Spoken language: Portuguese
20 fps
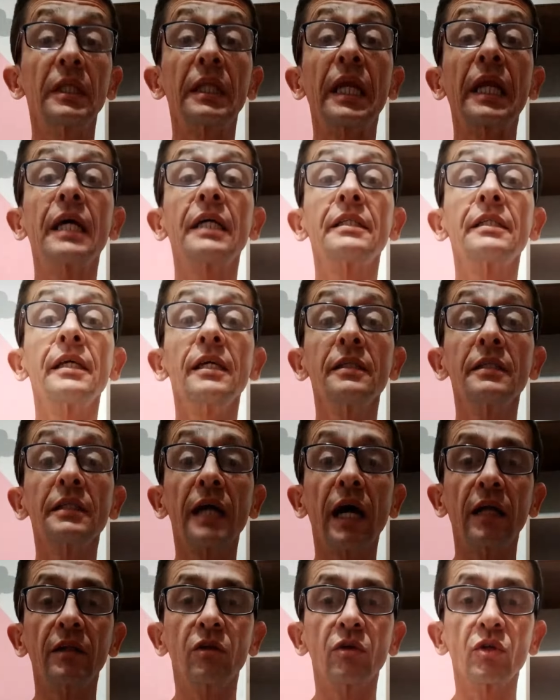
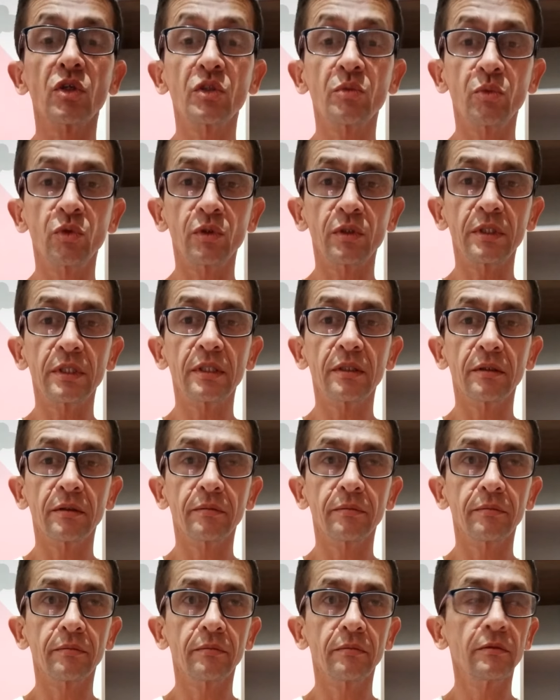314 músicas.
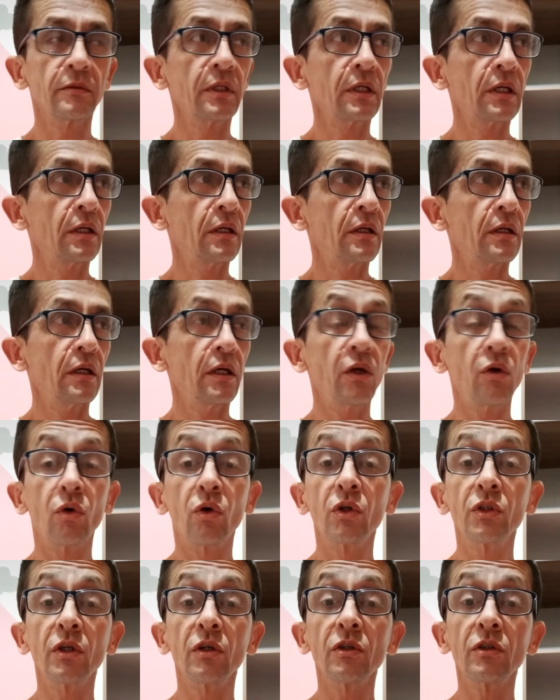E
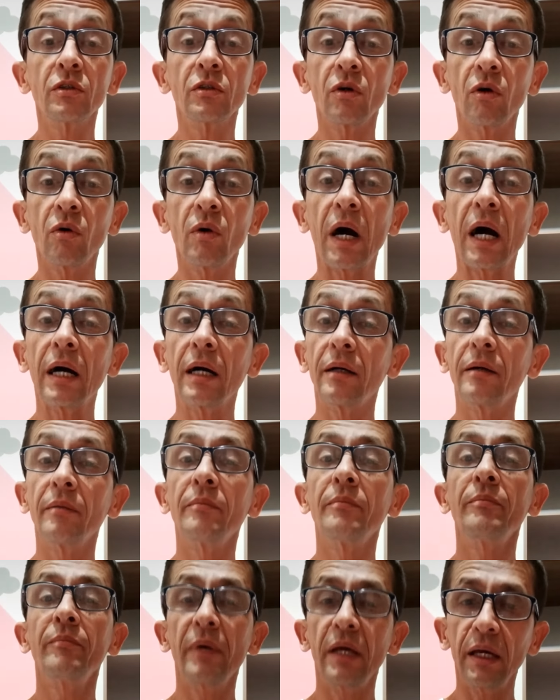hoje eu estou
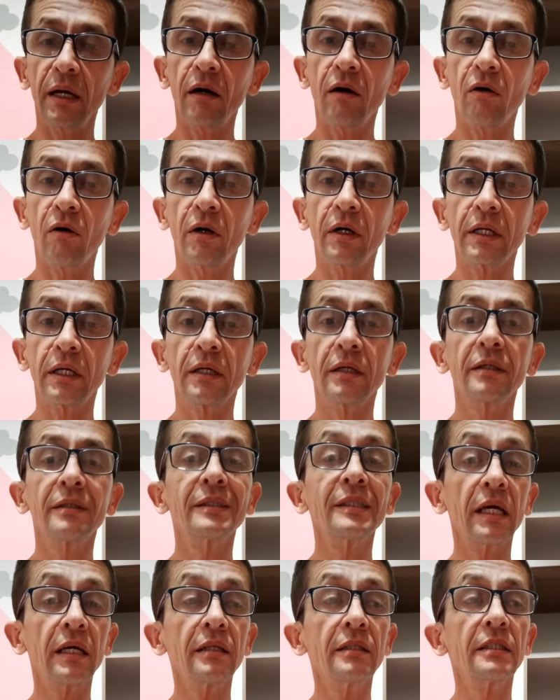há meia hora
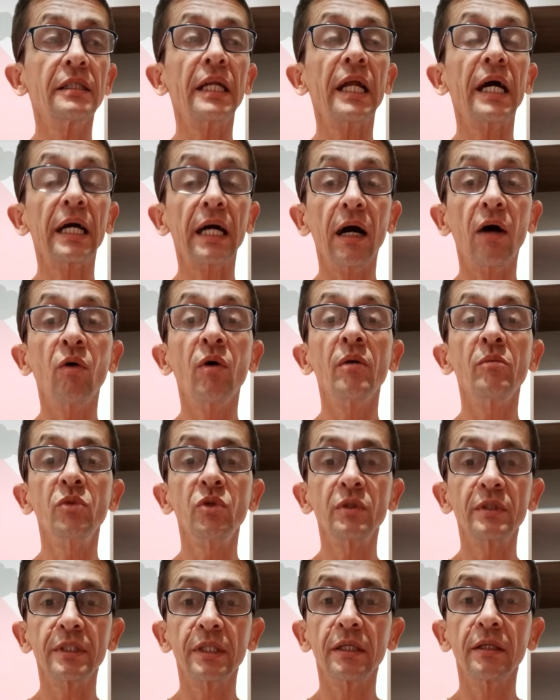sem estragar uma
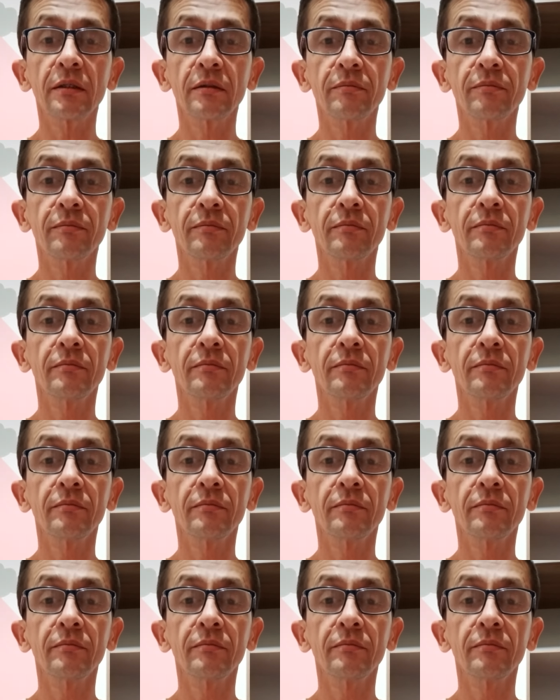música.